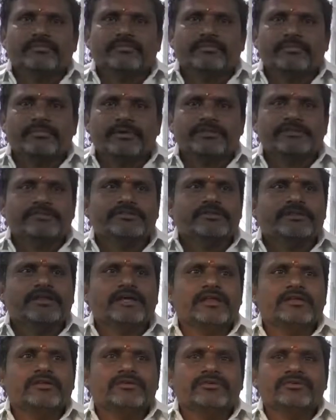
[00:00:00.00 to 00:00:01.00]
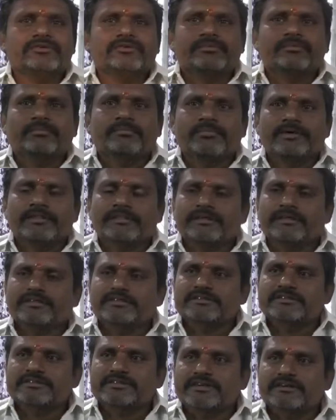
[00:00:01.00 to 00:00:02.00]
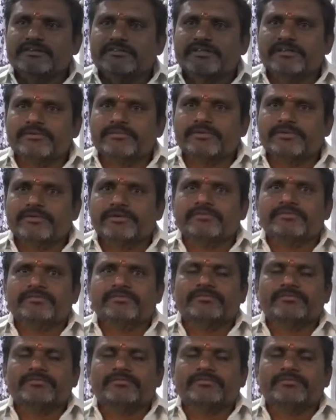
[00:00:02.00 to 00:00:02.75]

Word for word: పది జిల్లాల్లో పది ఎస్సీ స్టడీ సర్కిళ్లను